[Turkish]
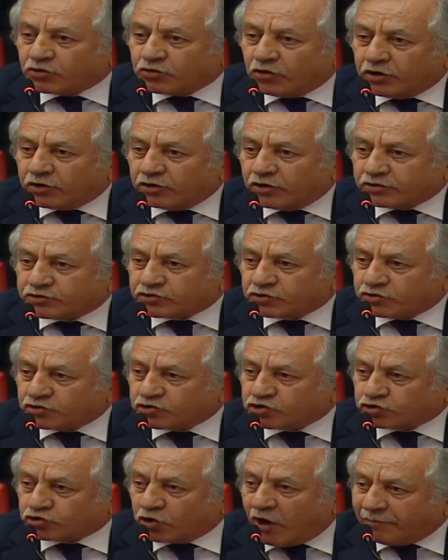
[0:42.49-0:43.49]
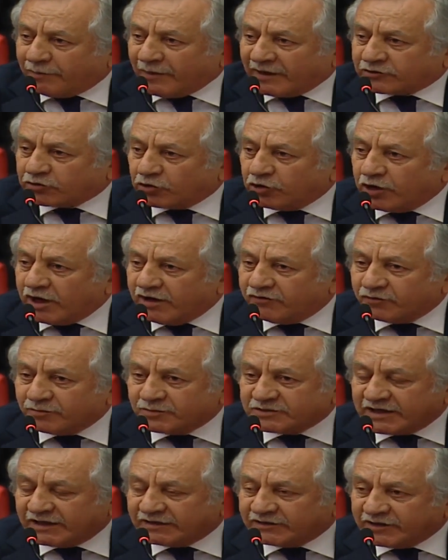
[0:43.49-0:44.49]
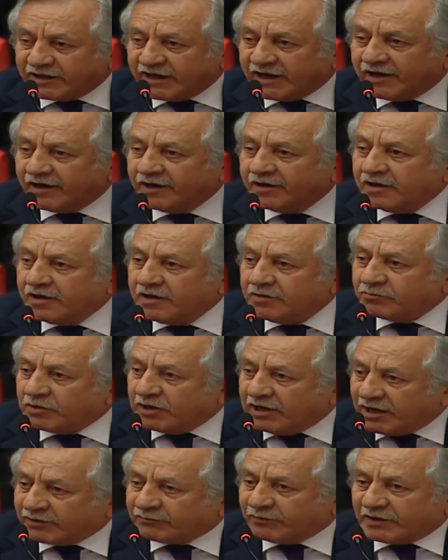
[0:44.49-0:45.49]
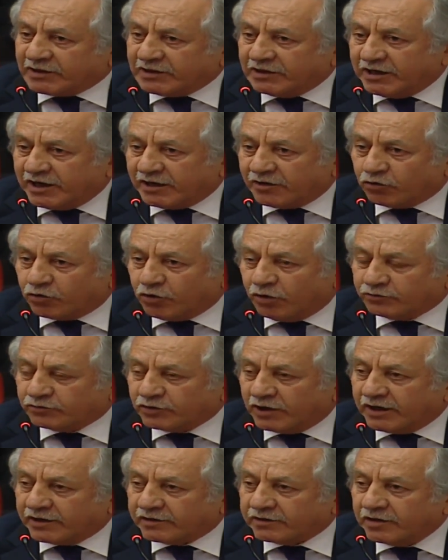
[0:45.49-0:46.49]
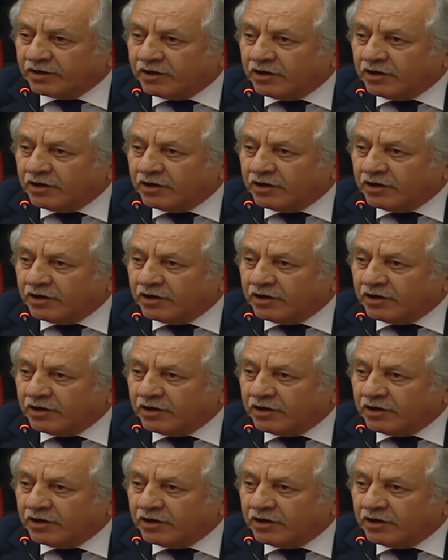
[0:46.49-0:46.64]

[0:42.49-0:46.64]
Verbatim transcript: koruyorsunuz top atılıyor evimize diye milletvekillerini kovdular.